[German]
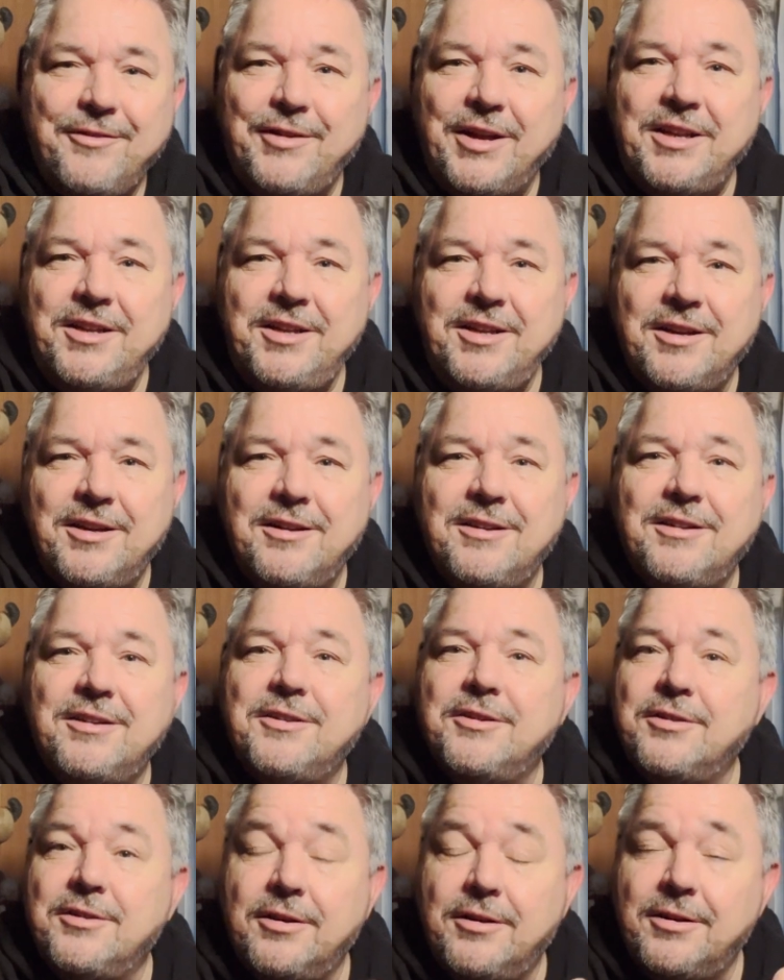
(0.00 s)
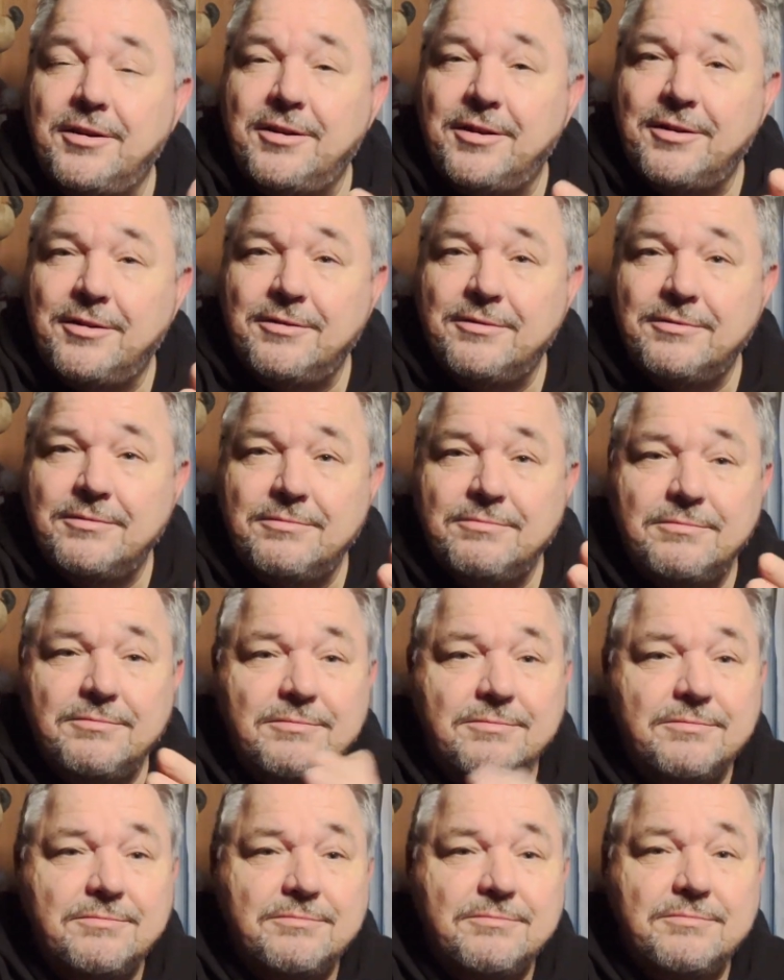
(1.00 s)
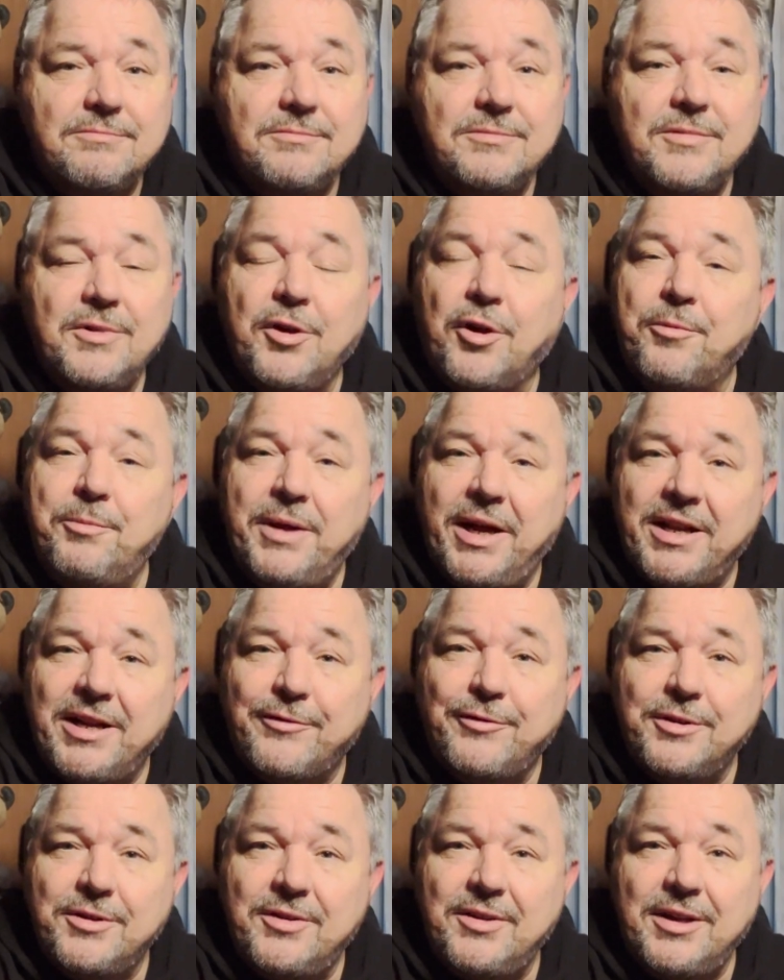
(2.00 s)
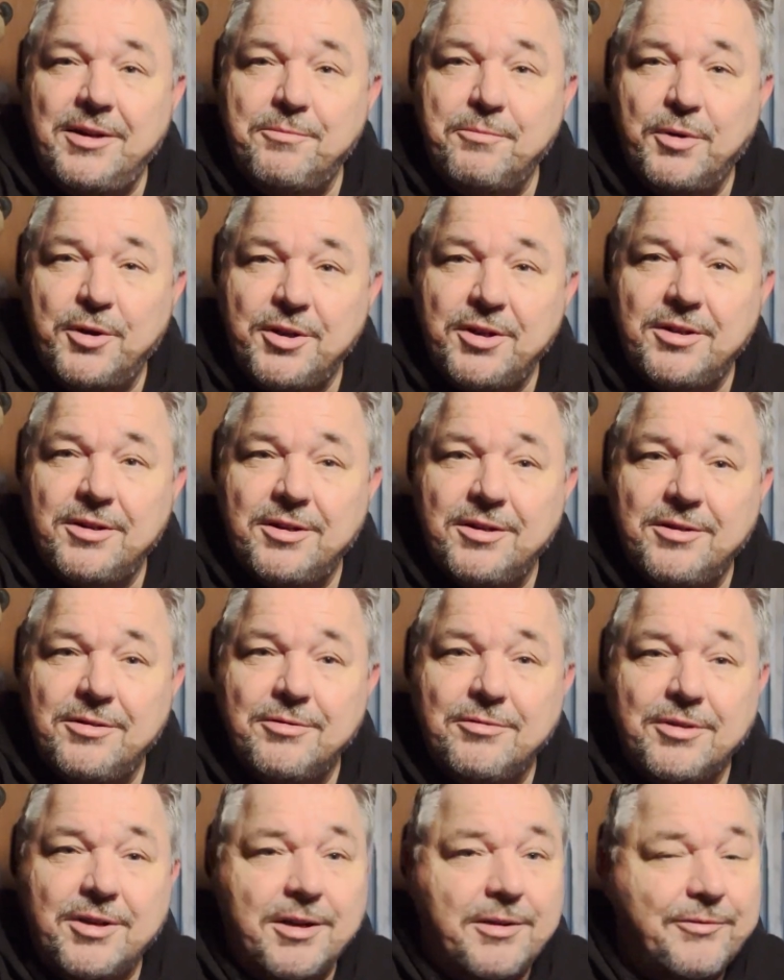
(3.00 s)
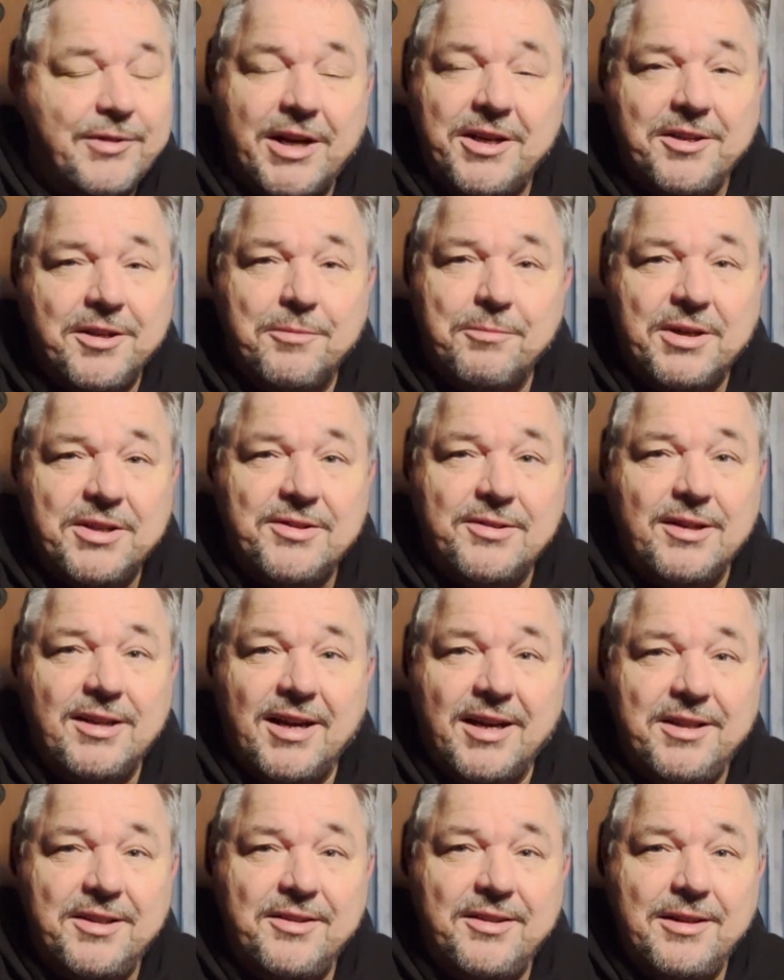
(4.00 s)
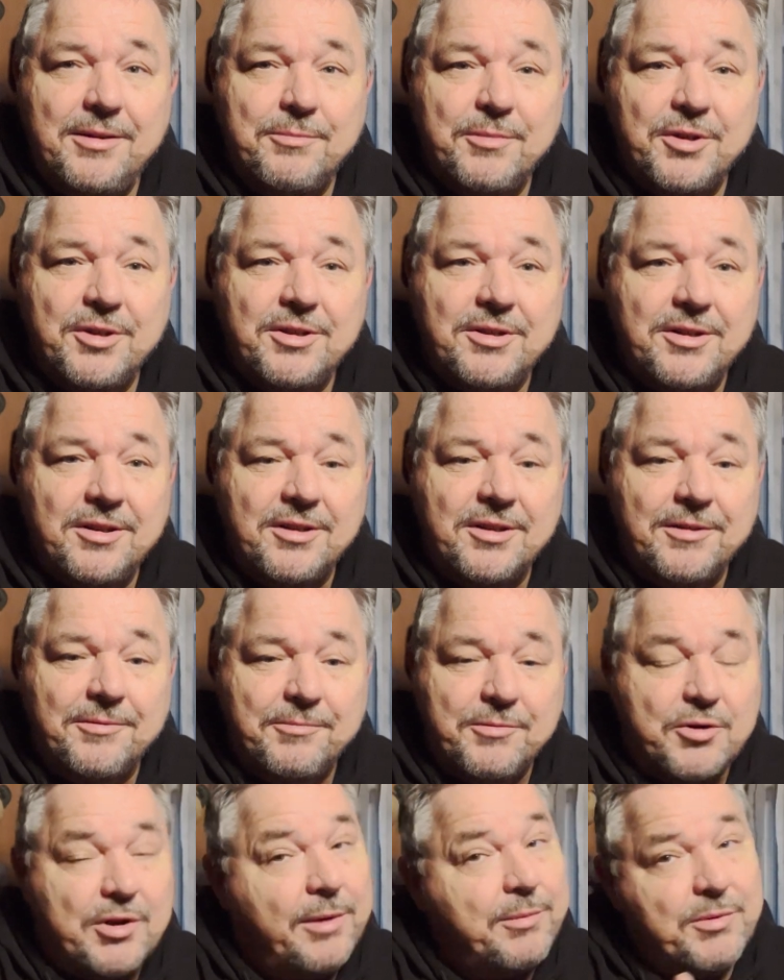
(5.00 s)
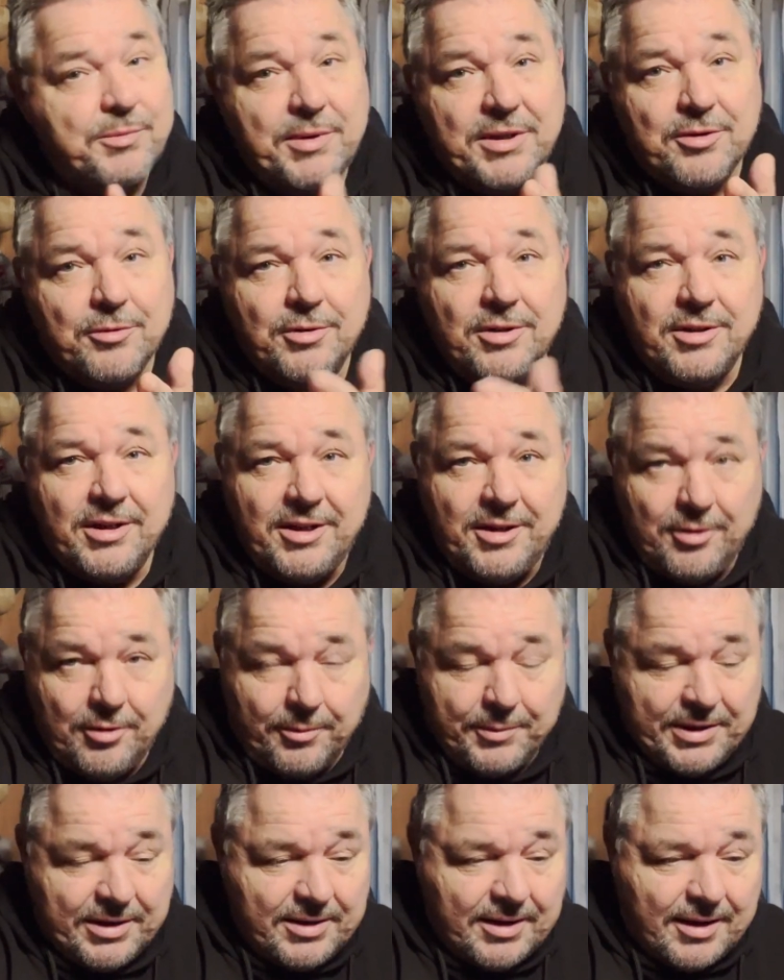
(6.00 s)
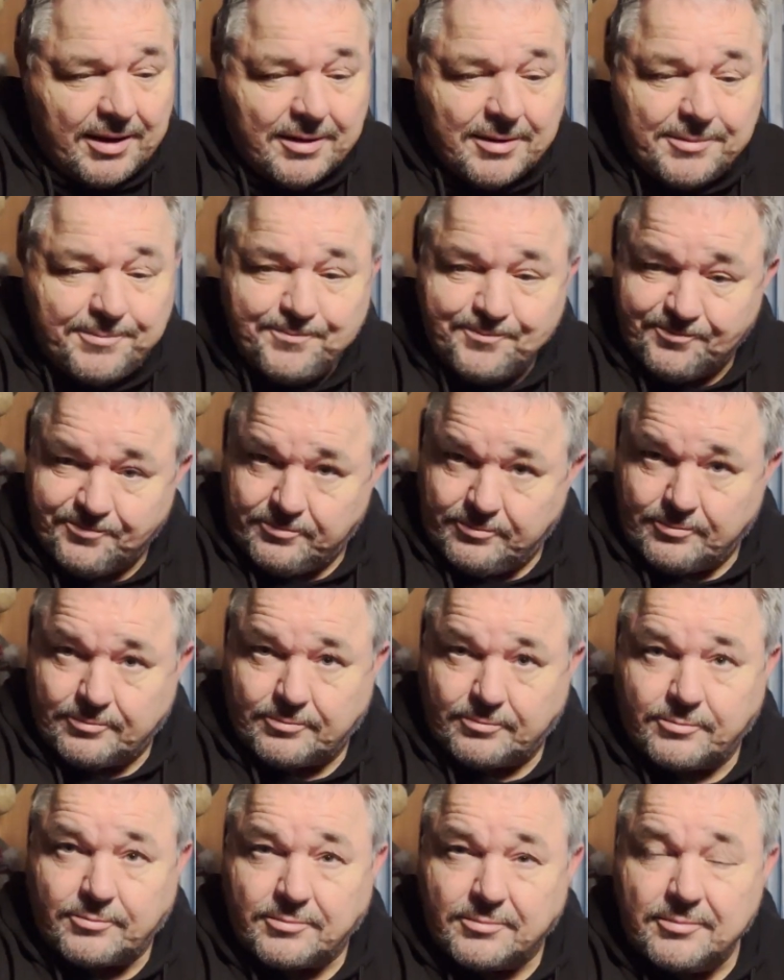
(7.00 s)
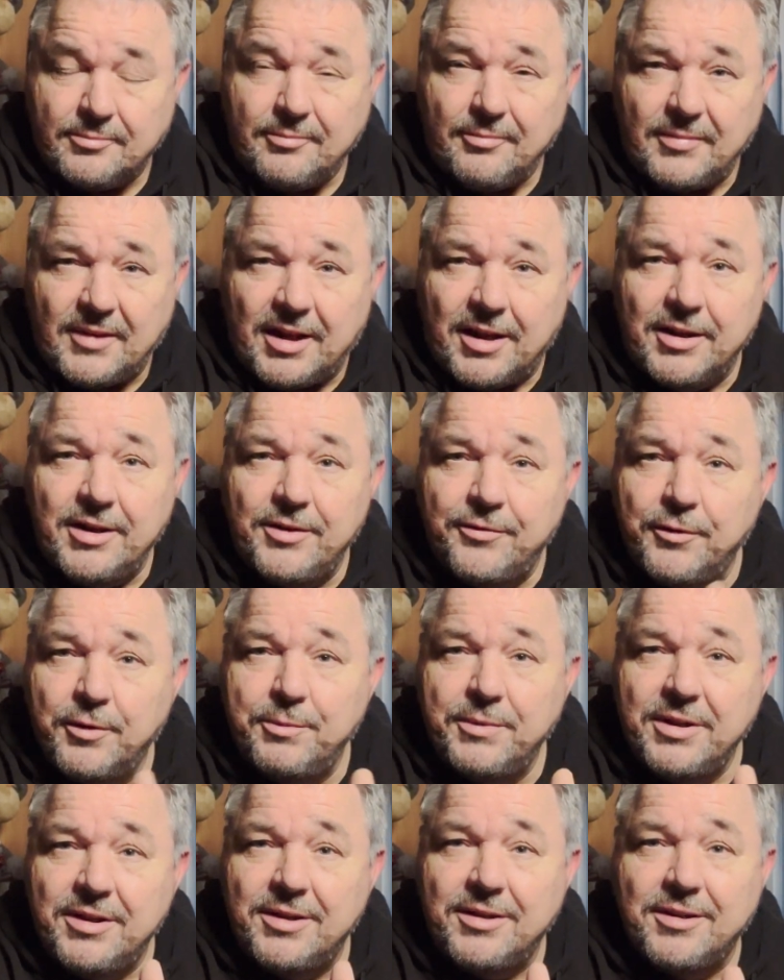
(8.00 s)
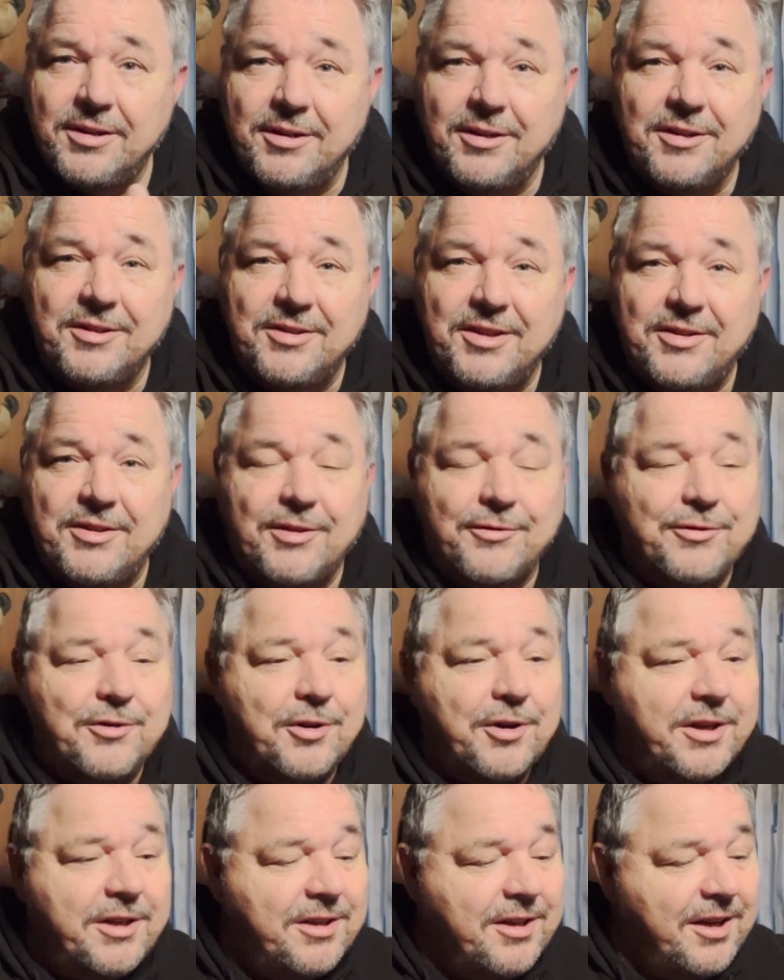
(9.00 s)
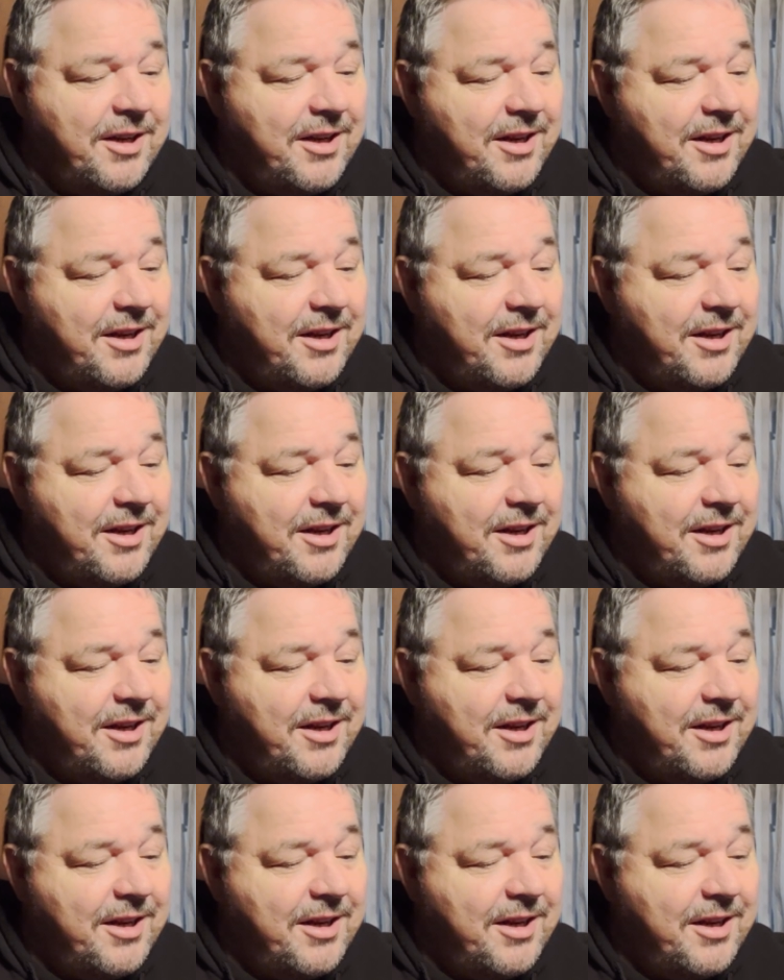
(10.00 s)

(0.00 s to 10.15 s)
Wenn ihr äh, noch mehr davon sehen möchtet oder weitere Basteleien sehen möchtet, ne, schreibt es bitte unten in die Kommentare. Es würde mich äh, sehr, sehr freuen,